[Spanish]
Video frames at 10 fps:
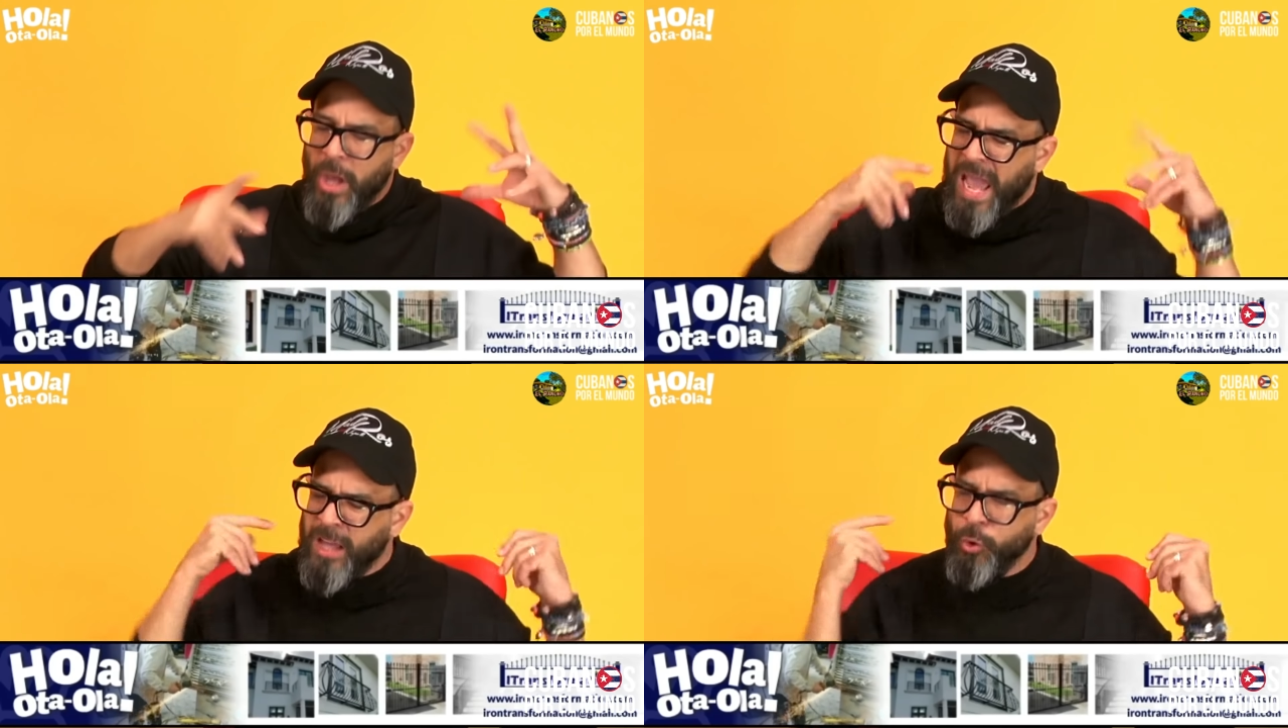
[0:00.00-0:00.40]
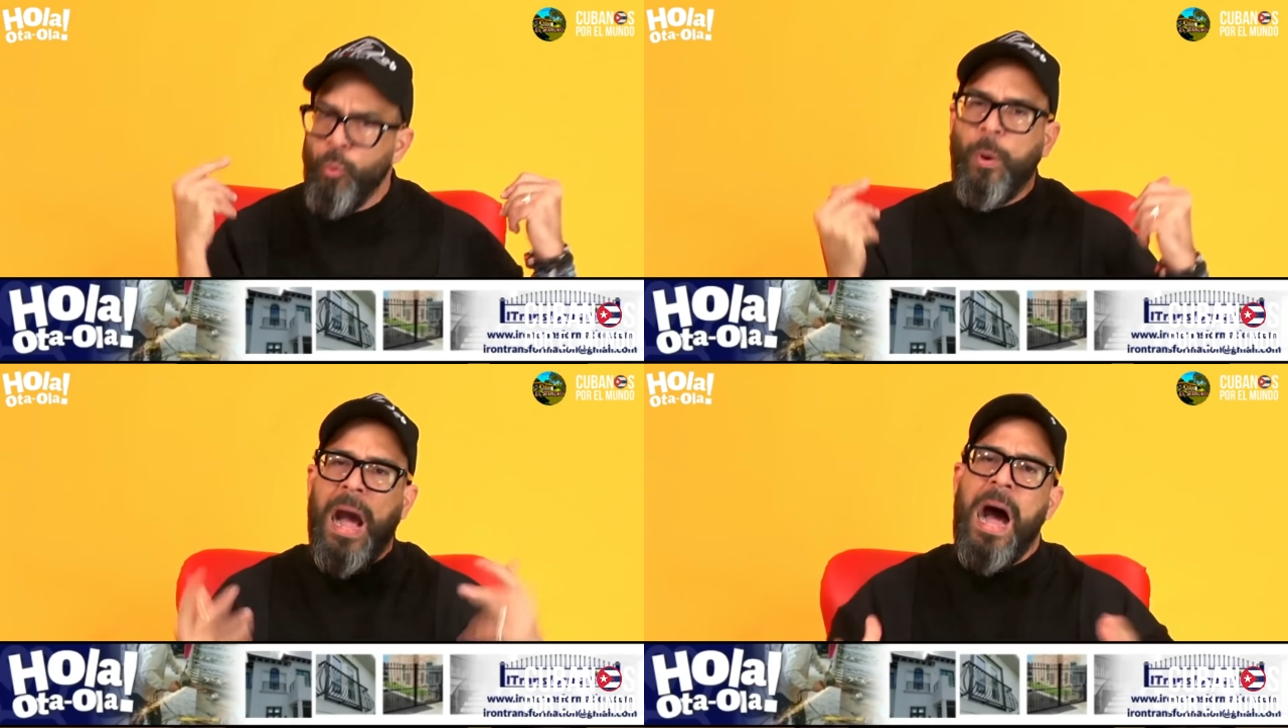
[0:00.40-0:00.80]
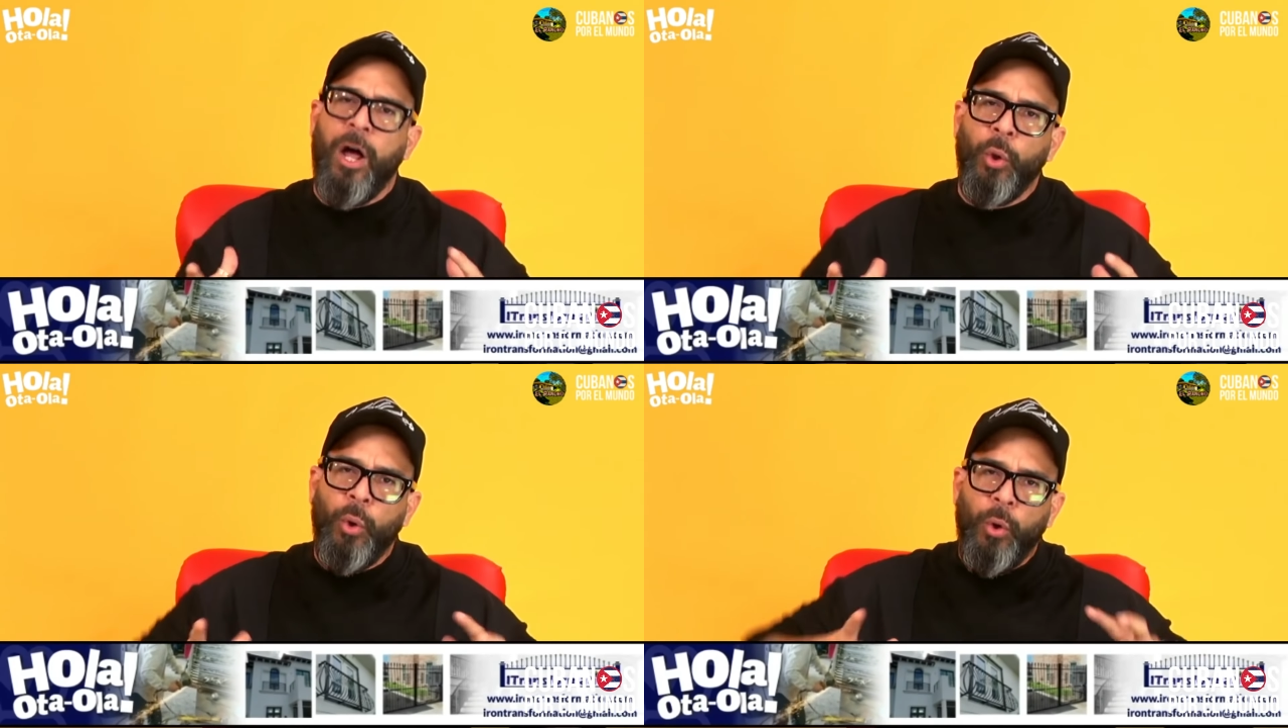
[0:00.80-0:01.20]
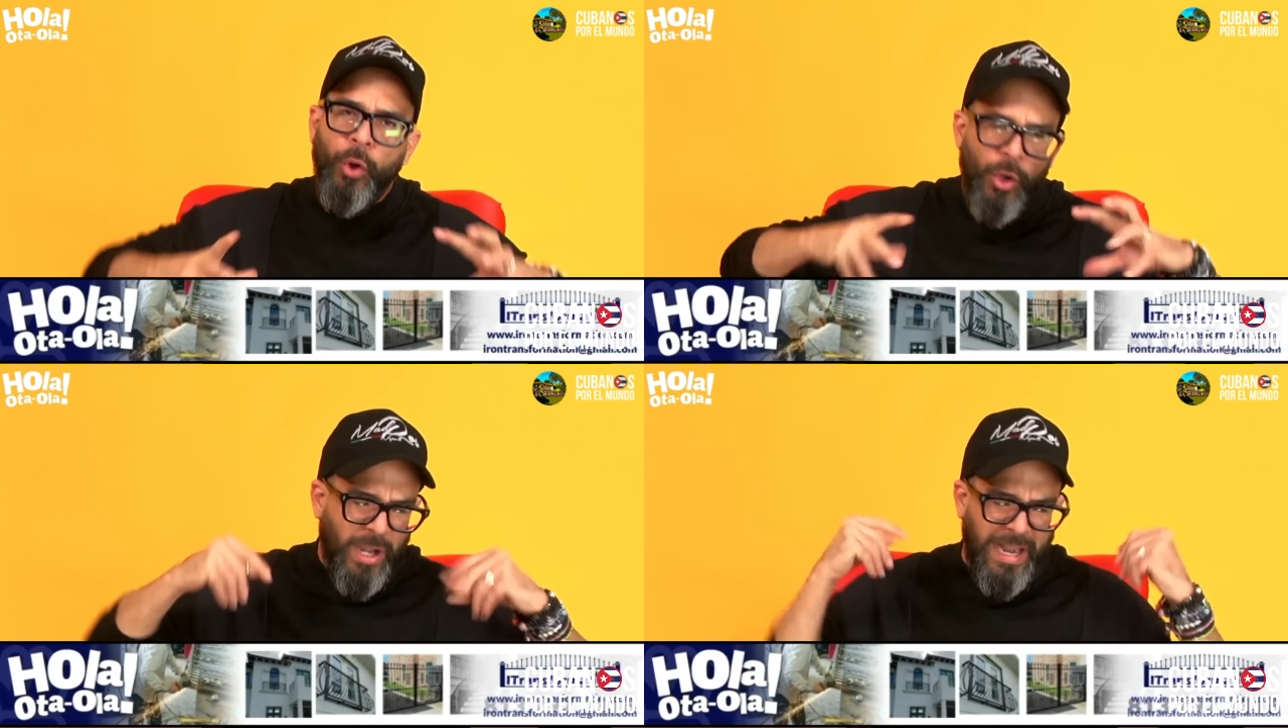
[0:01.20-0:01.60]
educado,
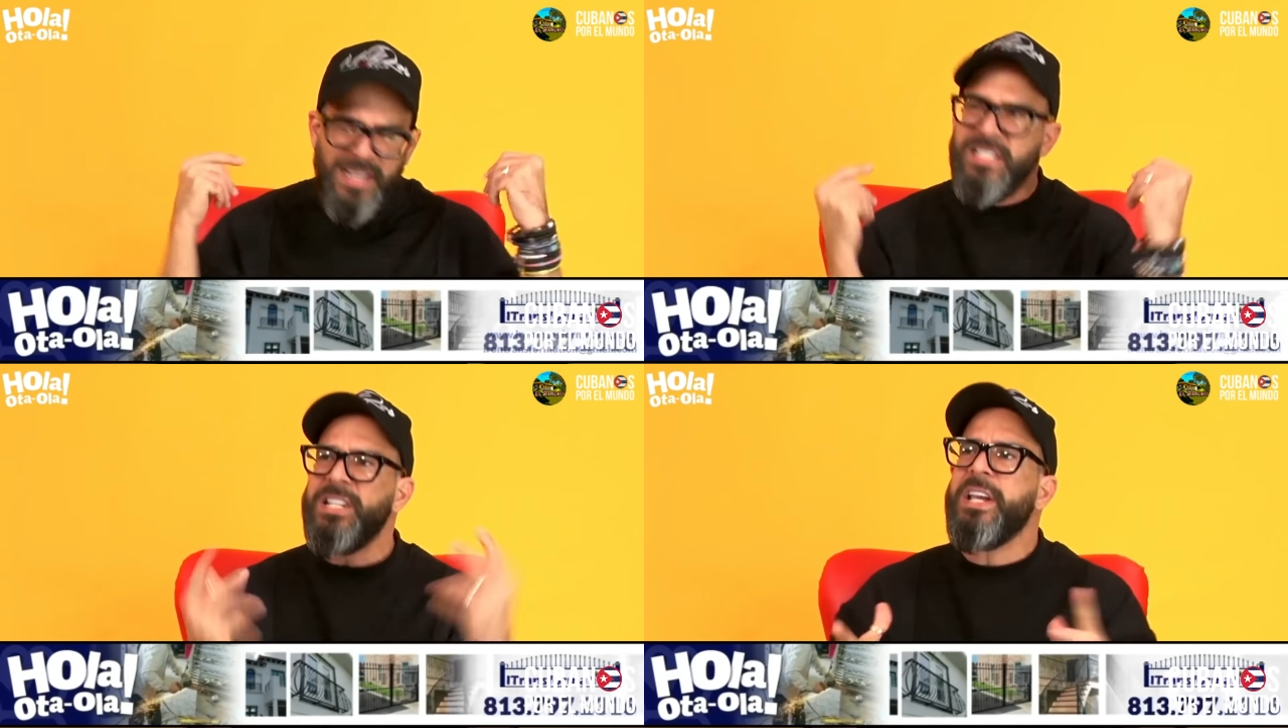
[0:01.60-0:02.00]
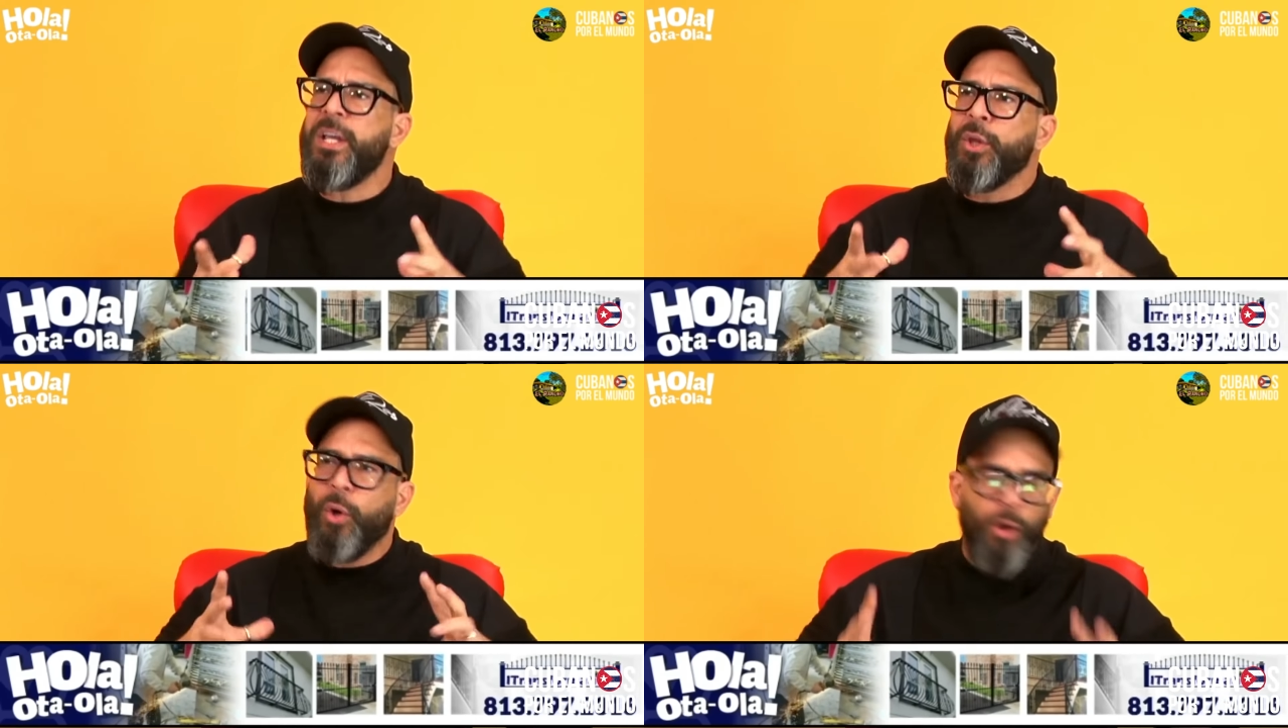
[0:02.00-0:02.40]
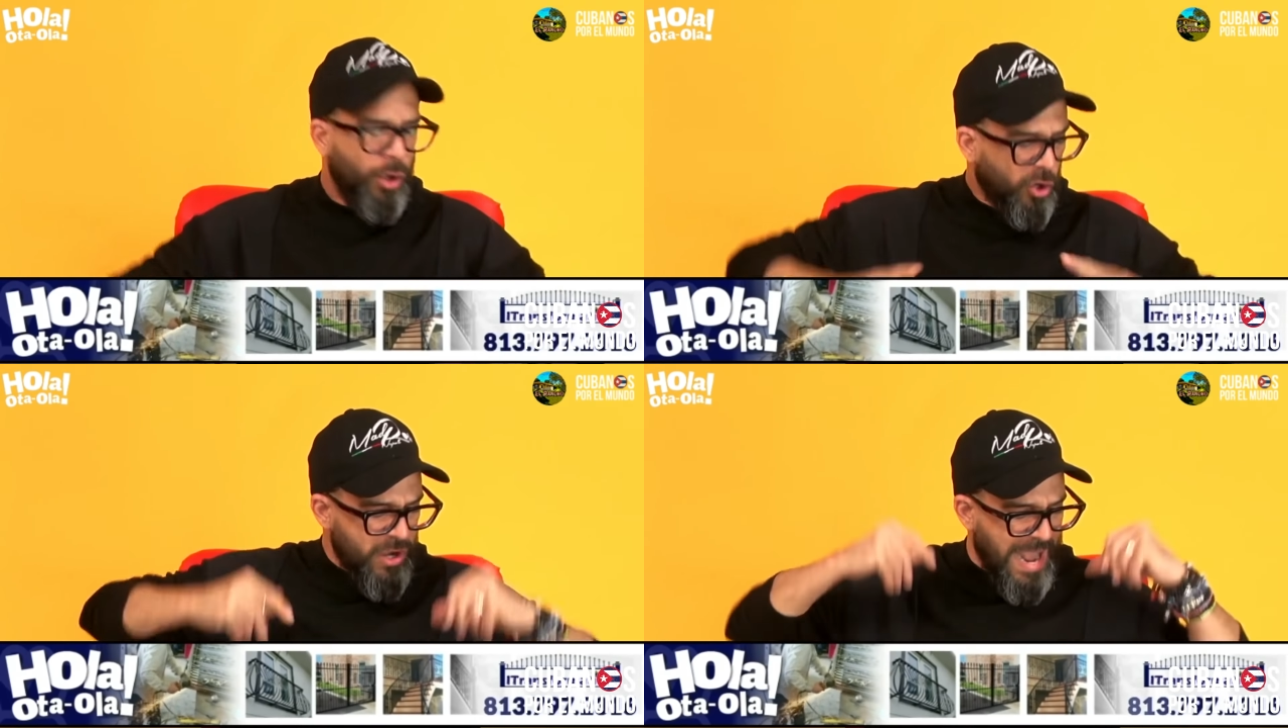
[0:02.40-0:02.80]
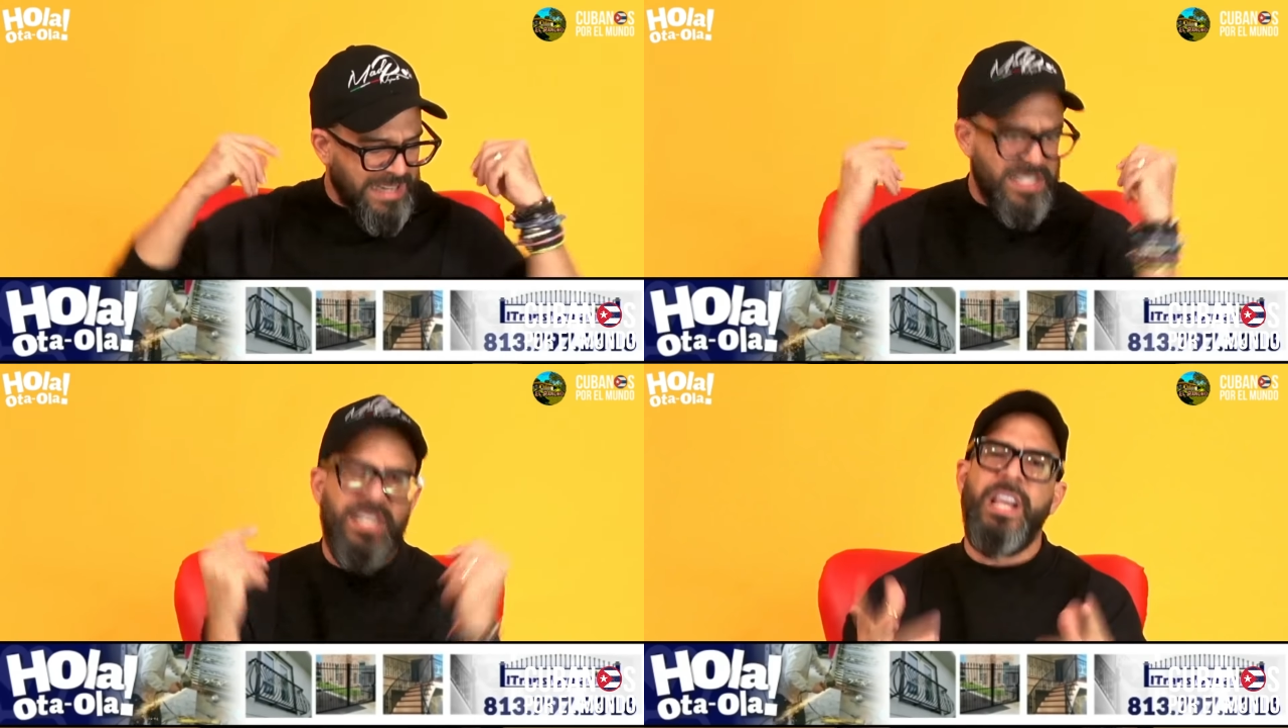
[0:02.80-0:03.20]
crecido,
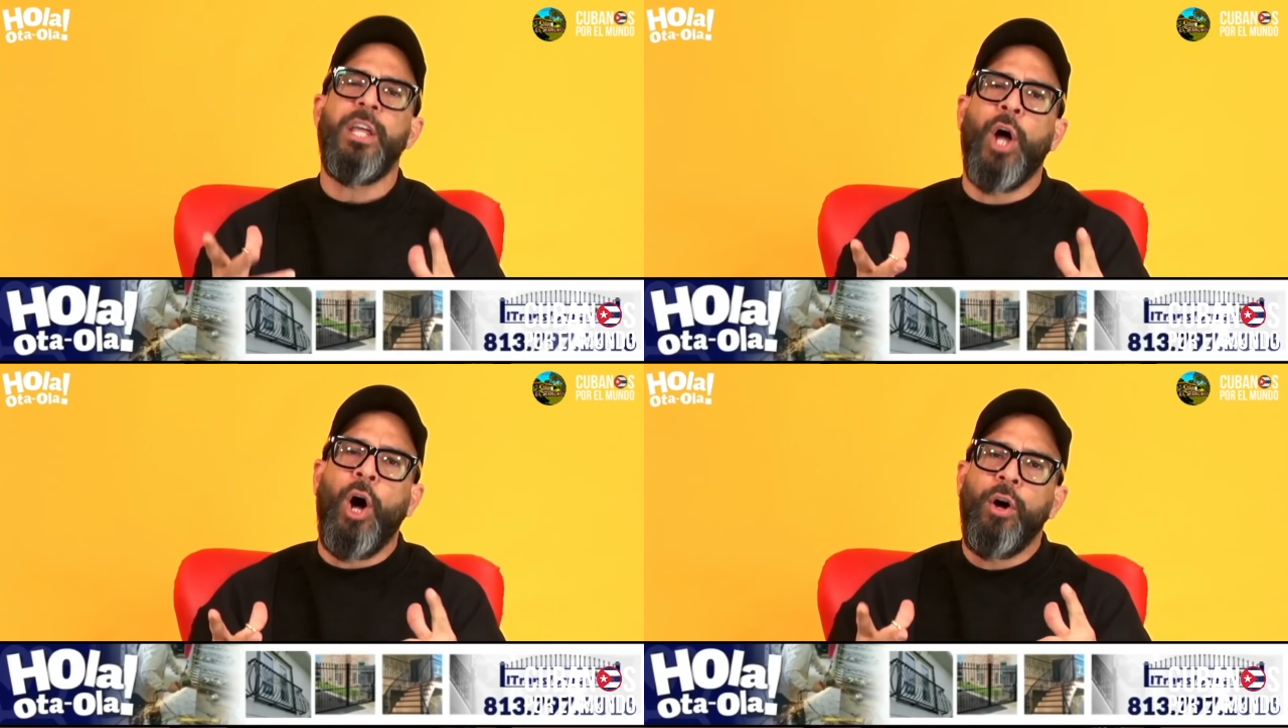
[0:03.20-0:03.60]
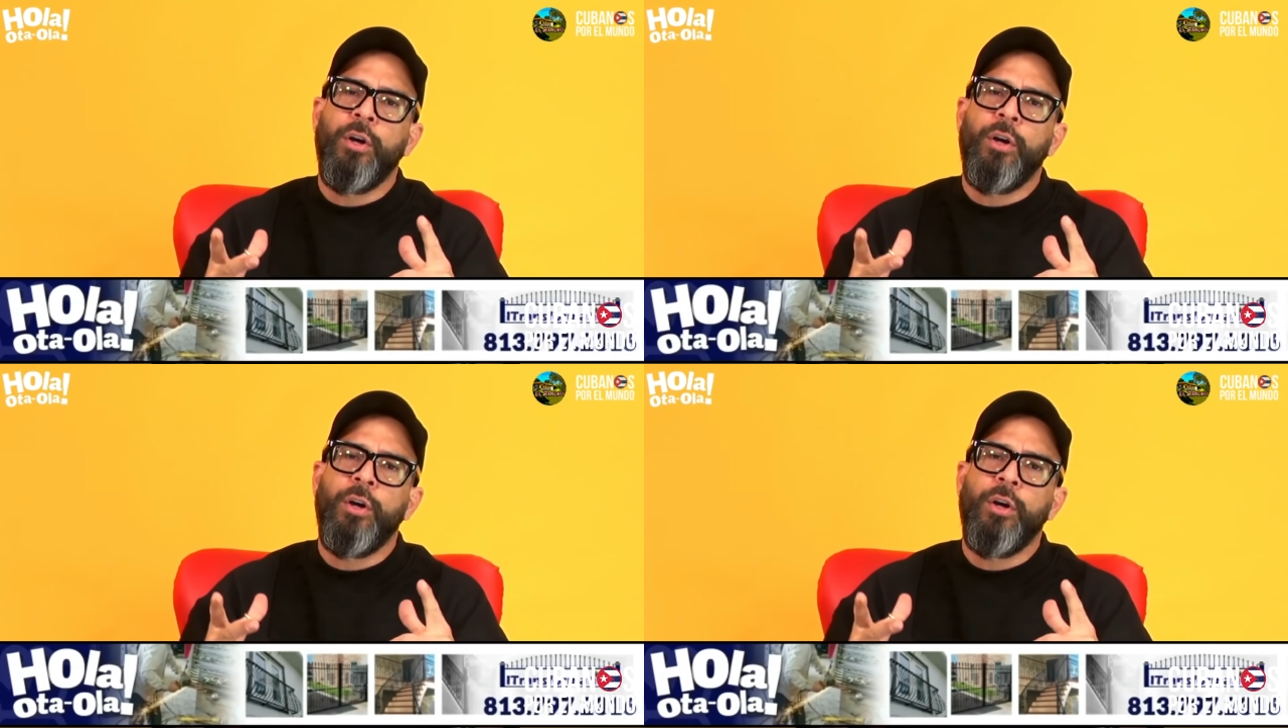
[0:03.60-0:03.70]
nacido